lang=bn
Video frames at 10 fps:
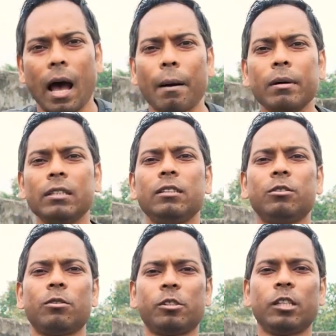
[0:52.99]
আমাদের
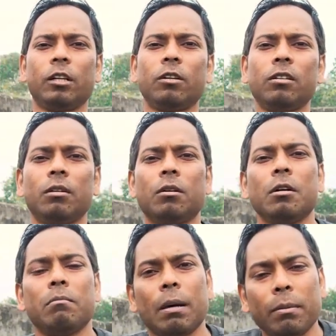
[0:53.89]
জন্য শিক্ষণীয়
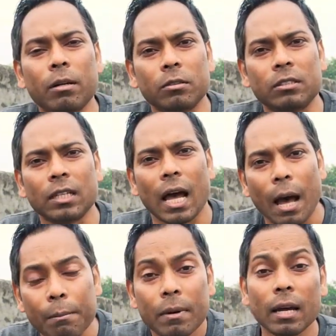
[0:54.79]
ব্যাপার হচ্ছে
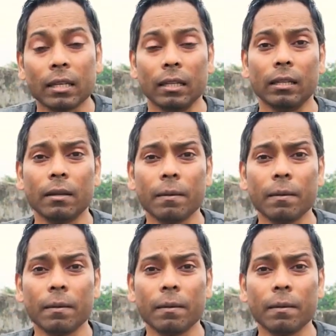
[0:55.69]
আমরা কি